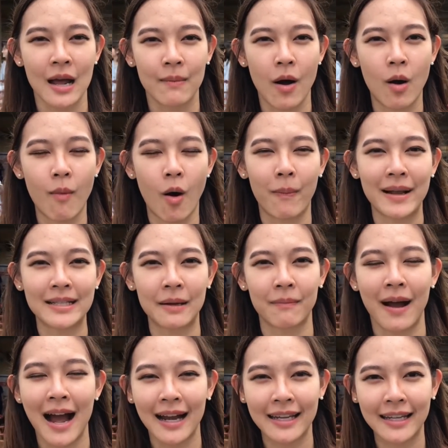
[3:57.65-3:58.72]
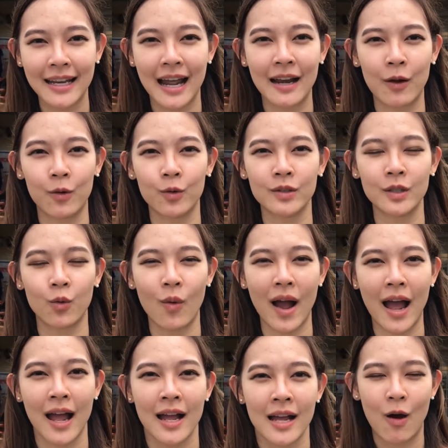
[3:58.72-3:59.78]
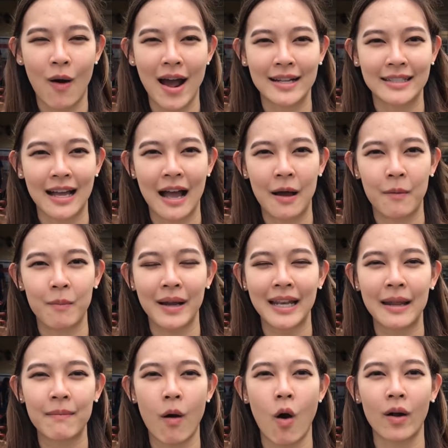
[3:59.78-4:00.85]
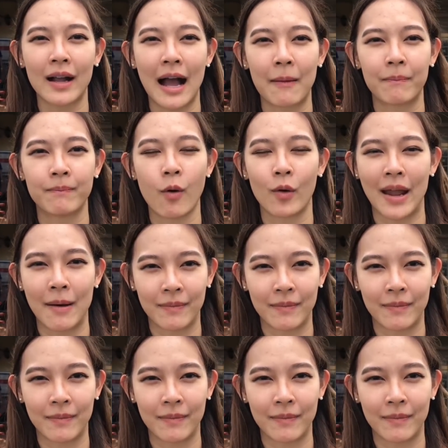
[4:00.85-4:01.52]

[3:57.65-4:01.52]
พอหมอไปสัมภาษณ์ที่นั่นเรารู้สึกว่าเราอาจจะไม่ได้เหมาะกับโปรแกร